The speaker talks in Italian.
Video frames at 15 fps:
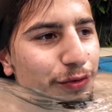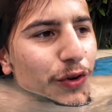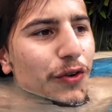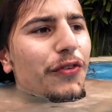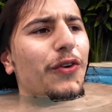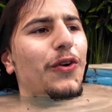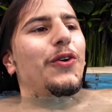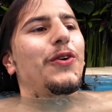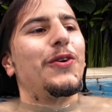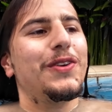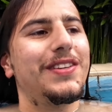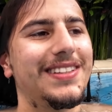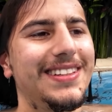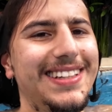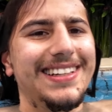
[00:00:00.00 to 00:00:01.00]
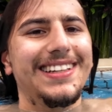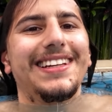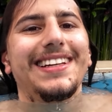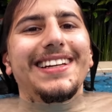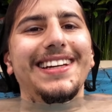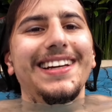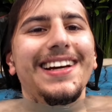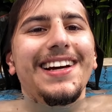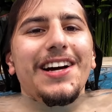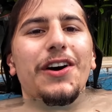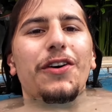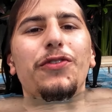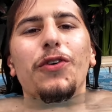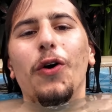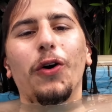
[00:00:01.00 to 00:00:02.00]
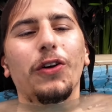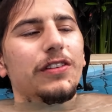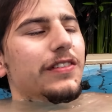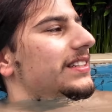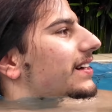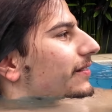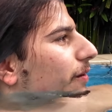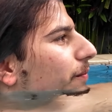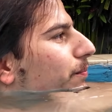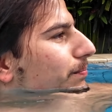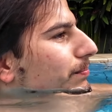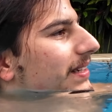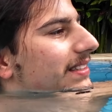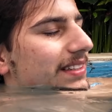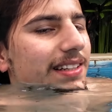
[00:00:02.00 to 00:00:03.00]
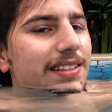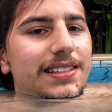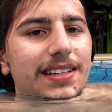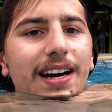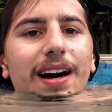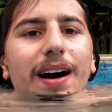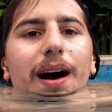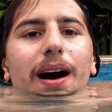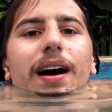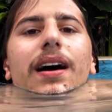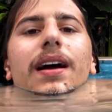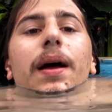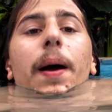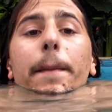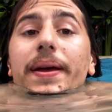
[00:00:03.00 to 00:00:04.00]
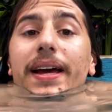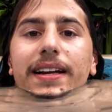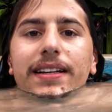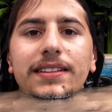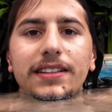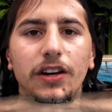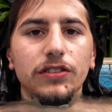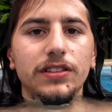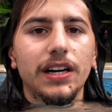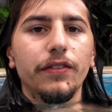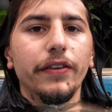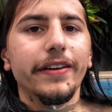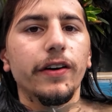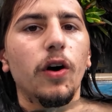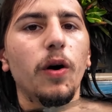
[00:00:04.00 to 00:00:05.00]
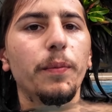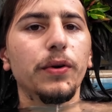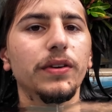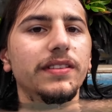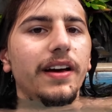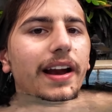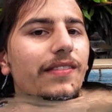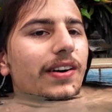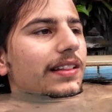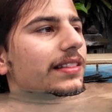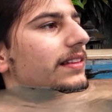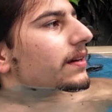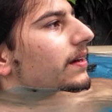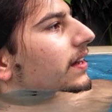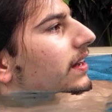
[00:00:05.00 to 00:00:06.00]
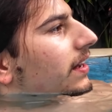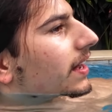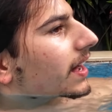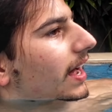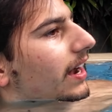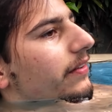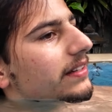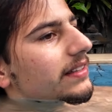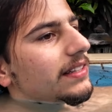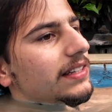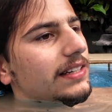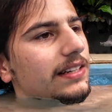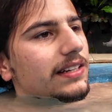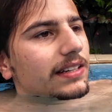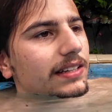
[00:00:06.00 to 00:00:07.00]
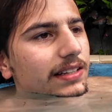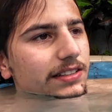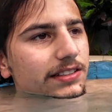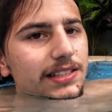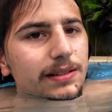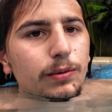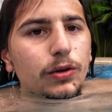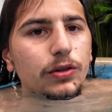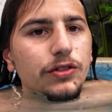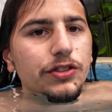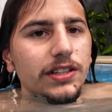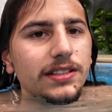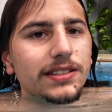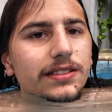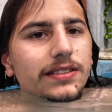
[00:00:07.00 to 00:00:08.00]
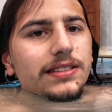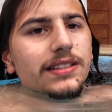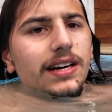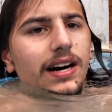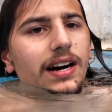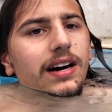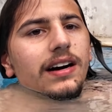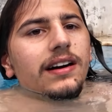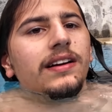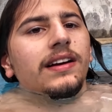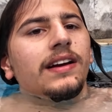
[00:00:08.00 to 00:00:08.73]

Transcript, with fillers: full focus di fuoco dove siamo abbastanza pieni di cose che vogliamo portare avanti e quindi ci siamo concessi questa